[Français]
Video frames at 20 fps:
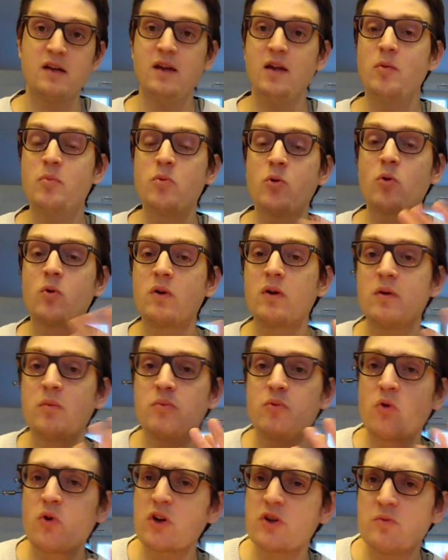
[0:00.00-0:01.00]
Et
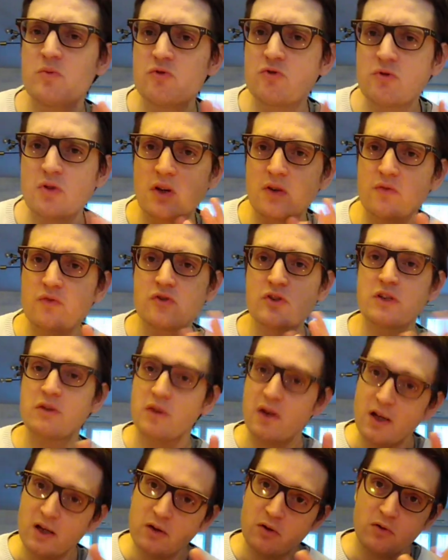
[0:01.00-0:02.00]
pourquoi je me suis réfugié
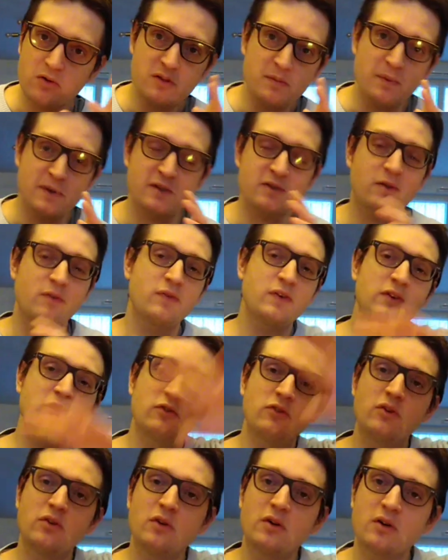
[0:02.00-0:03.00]
dans la grotte Parce qu'en
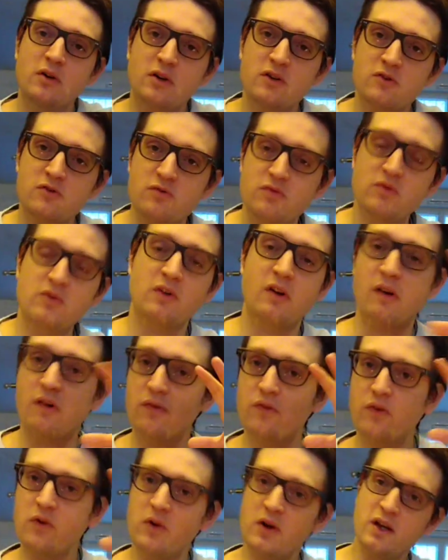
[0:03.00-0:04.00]
fait, dehors, si tu veux, dans la
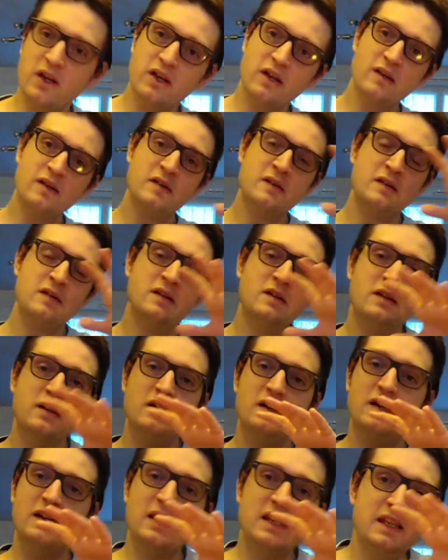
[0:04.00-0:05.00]
forêt,
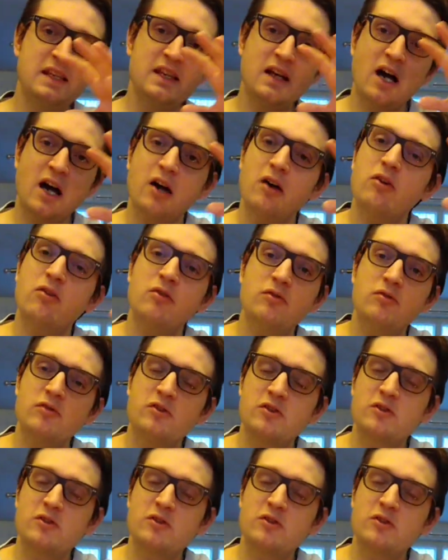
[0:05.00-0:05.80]
il y a euh,